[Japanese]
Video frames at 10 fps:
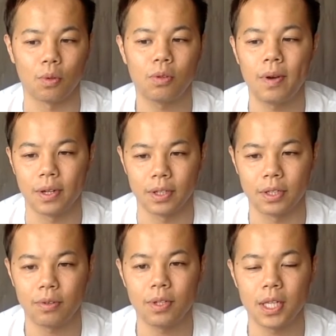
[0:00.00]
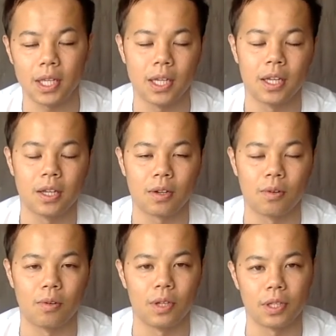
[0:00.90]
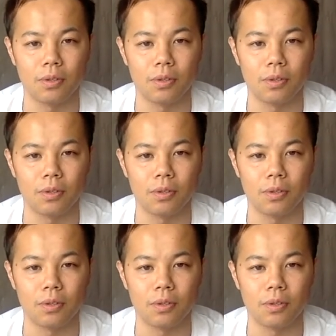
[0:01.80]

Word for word: う断る人にこ